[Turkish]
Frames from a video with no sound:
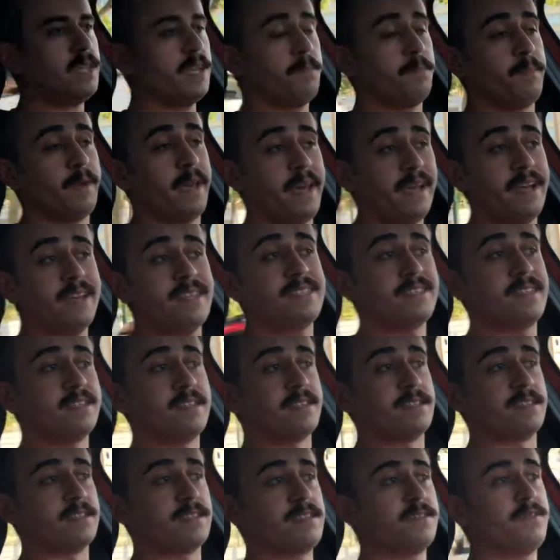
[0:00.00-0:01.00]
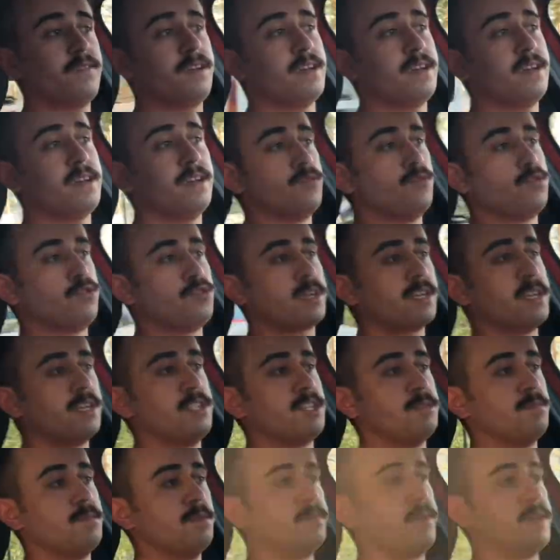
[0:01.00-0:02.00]
bir E serisi ve düşük
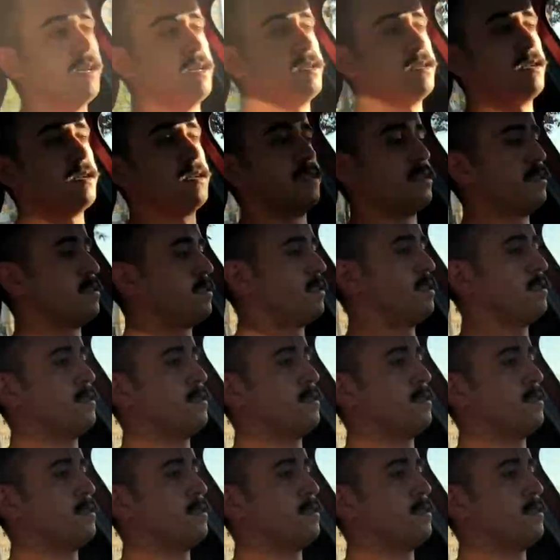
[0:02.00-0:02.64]
hacimli bir E serisi.